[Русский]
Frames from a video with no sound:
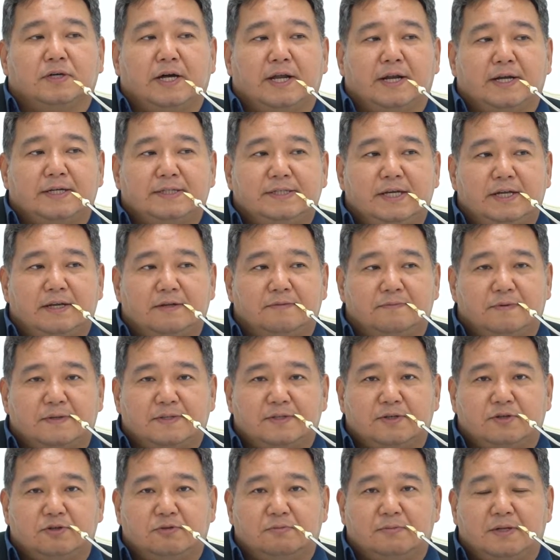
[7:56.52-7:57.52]
характерен в
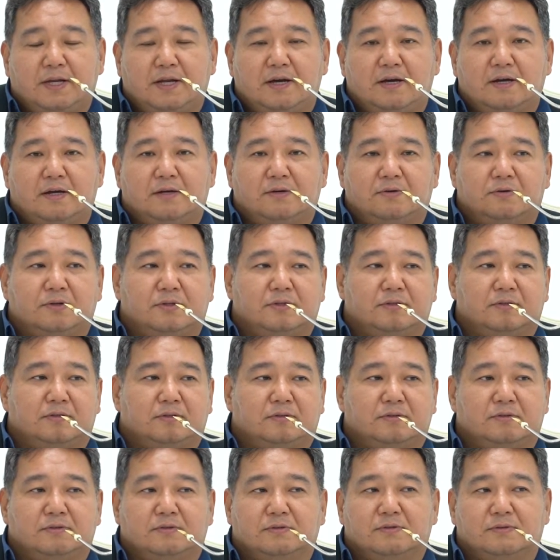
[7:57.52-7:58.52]
основном для вот,
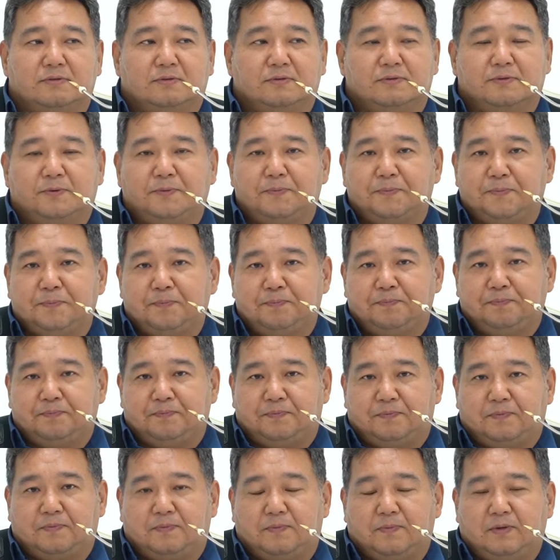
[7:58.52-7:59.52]
э,
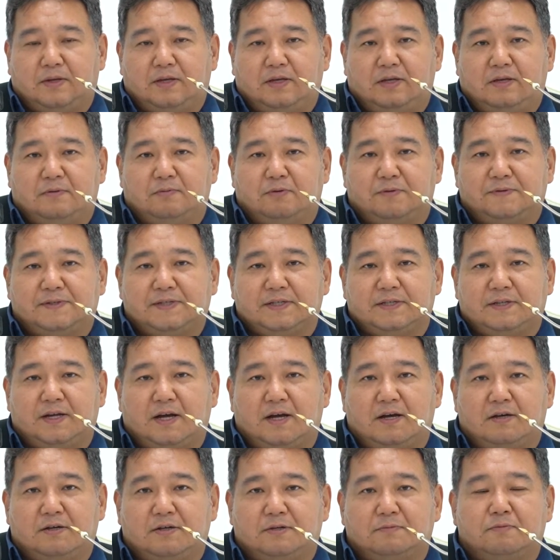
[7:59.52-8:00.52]
его
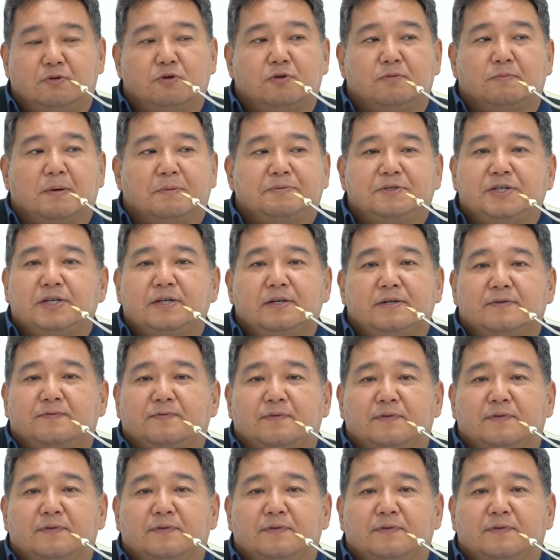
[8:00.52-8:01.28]
всегда, его вообще